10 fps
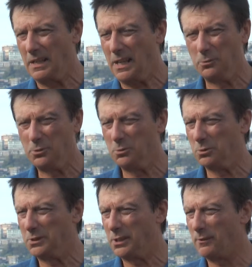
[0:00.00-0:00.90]
ha ottenuto
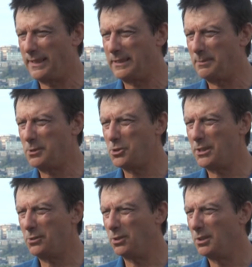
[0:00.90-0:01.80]
oltre il
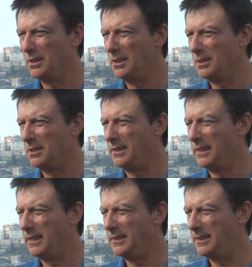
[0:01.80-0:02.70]
90%,
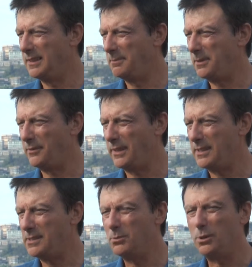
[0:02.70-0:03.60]
delle, delle,
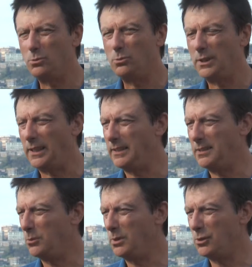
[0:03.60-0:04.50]
preferenze, quindi tutte
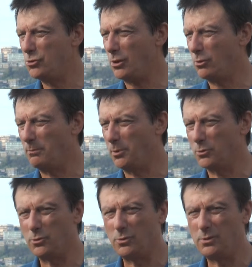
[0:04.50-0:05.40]
elette, quindi è già
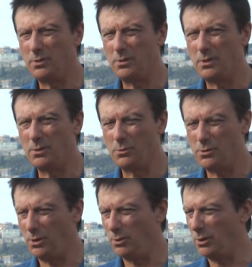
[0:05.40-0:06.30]
composto eh, il
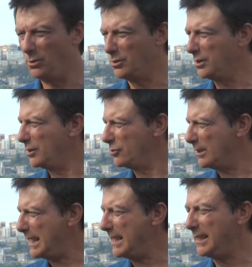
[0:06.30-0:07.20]
Consiglio dell'Ordine
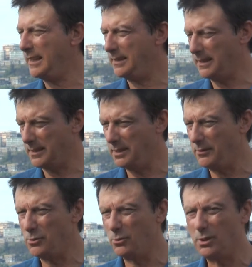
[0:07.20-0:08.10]
regionale, eletti anche i
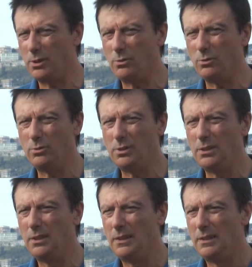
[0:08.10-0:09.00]
revisori dei conti
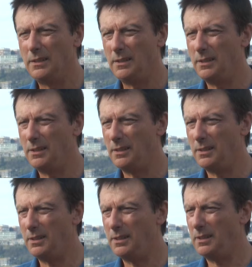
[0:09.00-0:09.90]

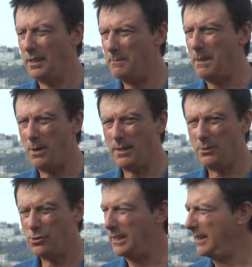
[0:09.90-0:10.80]
eh, e abbiamo anche
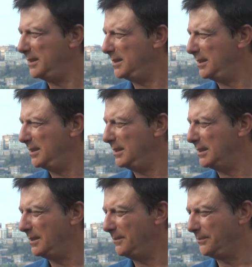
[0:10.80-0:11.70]
già eletti i,
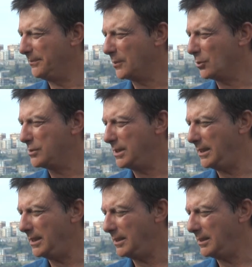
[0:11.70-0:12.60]
i
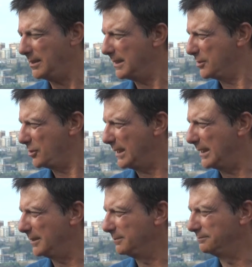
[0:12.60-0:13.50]
consiglieri nazionali.